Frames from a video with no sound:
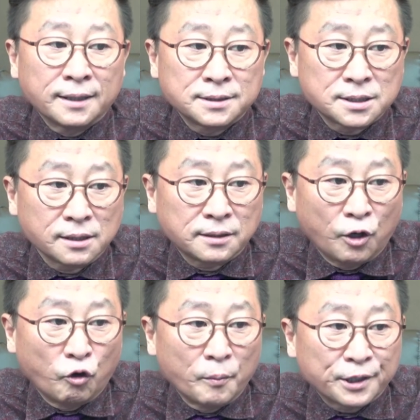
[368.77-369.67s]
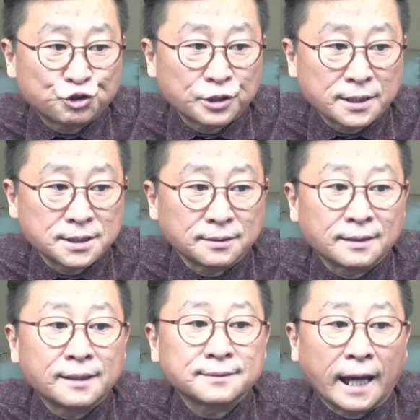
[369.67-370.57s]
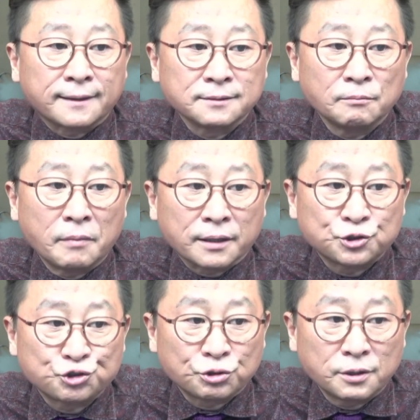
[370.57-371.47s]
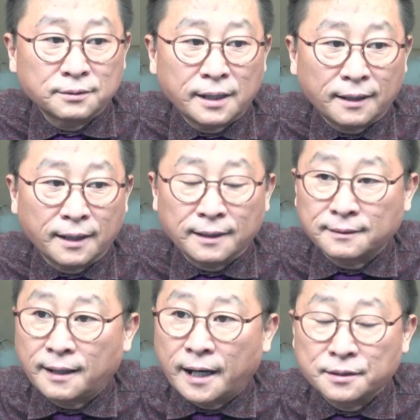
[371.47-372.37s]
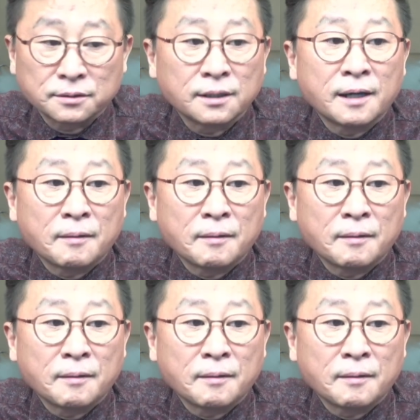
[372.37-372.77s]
칭타오 맥주 대신 다른 맥주를 택하겠다라는